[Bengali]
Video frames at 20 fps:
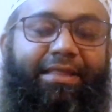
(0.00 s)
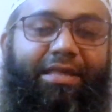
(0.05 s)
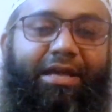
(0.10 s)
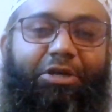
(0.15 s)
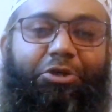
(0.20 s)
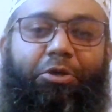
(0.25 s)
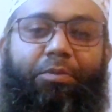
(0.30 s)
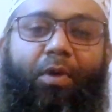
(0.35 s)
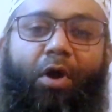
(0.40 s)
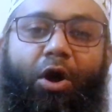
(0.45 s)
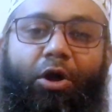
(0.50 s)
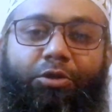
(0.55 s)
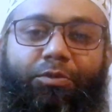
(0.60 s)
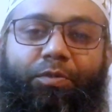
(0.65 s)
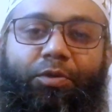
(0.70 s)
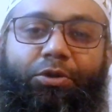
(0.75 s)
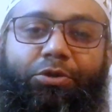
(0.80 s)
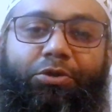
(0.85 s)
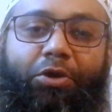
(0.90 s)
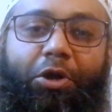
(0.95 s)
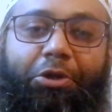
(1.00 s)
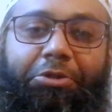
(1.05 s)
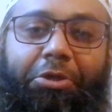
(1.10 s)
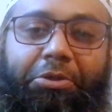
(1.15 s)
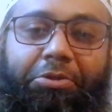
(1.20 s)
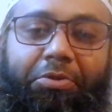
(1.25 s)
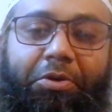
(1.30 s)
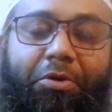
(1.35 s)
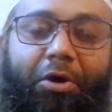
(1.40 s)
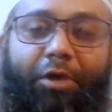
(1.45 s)
তারা সব অদ্ভুত
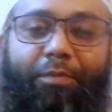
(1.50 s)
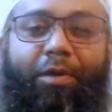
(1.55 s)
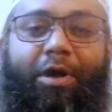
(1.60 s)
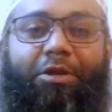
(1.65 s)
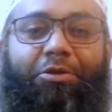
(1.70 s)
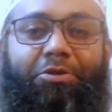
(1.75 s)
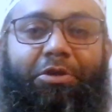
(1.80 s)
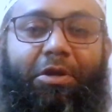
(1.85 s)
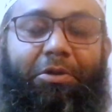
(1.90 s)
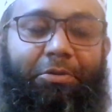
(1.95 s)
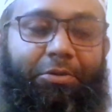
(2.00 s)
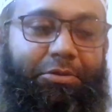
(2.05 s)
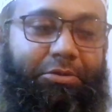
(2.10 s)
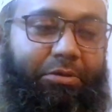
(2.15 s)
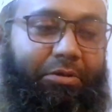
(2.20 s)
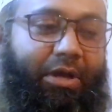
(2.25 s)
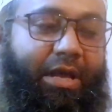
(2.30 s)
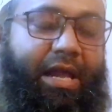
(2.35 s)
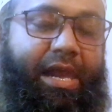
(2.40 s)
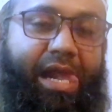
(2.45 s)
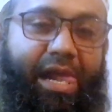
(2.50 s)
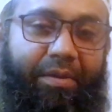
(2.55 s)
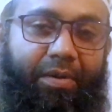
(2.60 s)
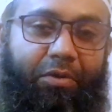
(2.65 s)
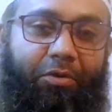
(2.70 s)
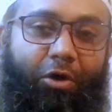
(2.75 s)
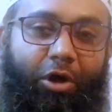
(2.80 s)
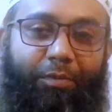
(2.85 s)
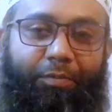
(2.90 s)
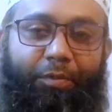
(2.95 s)
অসত্য গল্প আলোচনা করত
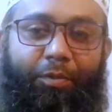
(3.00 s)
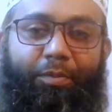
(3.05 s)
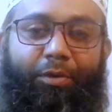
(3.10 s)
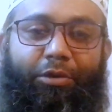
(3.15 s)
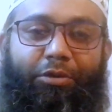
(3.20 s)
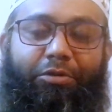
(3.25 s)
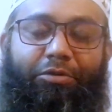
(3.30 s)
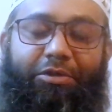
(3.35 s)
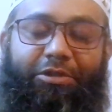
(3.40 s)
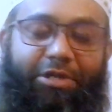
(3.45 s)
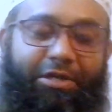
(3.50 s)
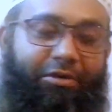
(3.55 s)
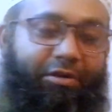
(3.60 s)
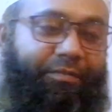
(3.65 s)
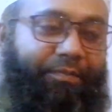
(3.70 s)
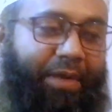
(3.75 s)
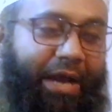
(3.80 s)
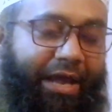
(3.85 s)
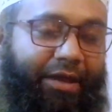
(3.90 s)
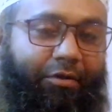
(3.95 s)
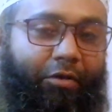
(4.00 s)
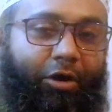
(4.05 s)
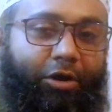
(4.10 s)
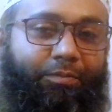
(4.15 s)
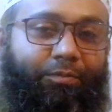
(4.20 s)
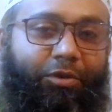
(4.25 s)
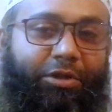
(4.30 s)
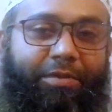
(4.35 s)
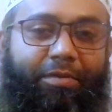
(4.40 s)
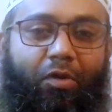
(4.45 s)
এবং গল্প বলতো যেগুলো প্রায়
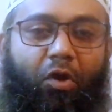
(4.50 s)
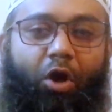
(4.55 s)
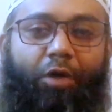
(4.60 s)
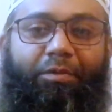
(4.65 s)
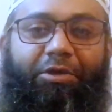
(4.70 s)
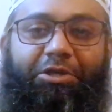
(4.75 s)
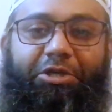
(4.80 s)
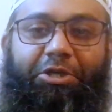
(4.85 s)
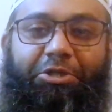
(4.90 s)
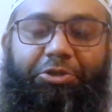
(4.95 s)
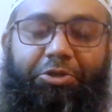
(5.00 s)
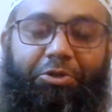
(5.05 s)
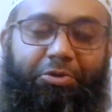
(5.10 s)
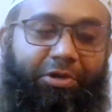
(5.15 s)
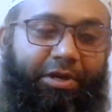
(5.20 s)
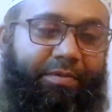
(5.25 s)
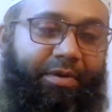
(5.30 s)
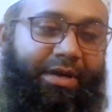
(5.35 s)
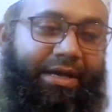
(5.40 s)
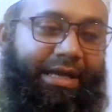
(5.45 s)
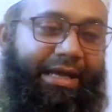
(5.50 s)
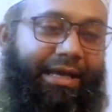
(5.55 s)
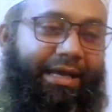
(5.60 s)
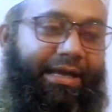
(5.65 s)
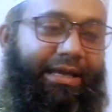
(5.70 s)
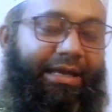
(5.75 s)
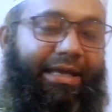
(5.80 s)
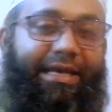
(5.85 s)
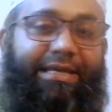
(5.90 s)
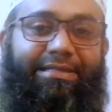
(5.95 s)
অদ্ভুত এবং অবিশ্বাসযোগ্য এবং
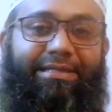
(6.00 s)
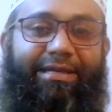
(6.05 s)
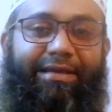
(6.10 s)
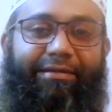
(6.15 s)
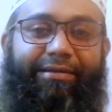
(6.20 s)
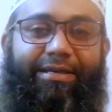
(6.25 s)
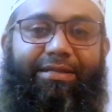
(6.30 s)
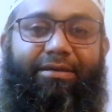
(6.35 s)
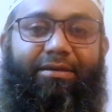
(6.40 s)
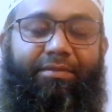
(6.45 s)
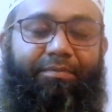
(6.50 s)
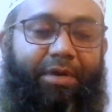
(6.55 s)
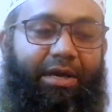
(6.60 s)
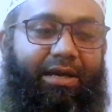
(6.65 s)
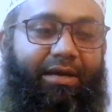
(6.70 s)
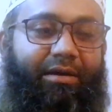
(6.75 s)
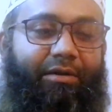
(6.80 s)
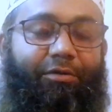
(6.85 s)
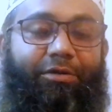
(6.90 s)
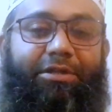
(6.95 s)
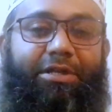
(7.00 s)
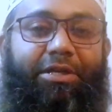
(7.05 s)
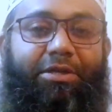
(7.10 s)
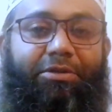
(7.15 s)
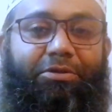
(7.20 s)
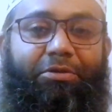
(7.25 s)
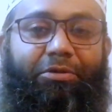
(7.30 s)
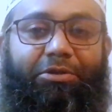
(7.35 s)
এক্সাগ্রেশন বা অতিরিক্ত